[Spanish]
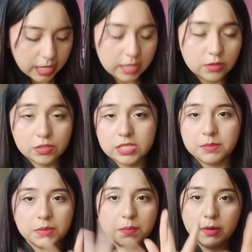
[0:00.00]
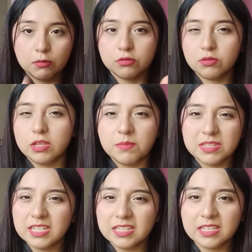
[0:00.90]
entonces a mí me gustó,
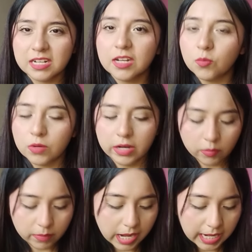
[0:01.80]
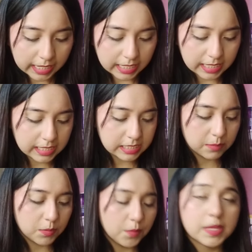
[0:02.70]
además de que tiene un aroma
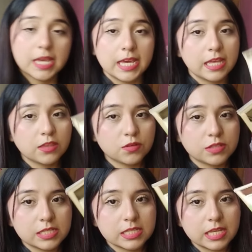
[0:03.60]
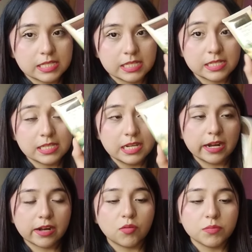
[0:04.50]
riquísimo, entonces esta sí se la
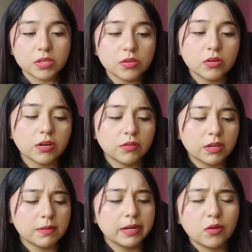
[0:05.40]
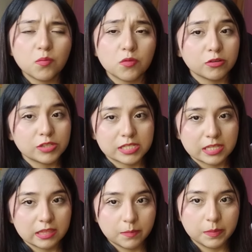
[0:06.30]
recomiendo, creo que vale como unos
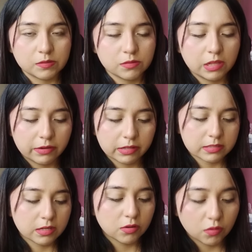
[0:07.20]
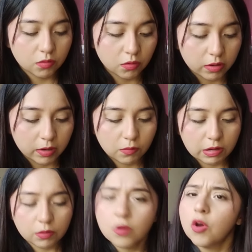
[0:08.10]
60 pesos, la verdad es que no, no
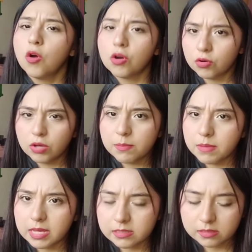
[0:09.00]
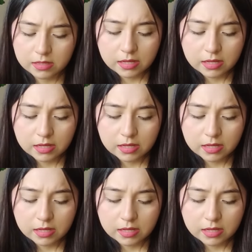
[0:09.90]
recuerdo, o creo que más,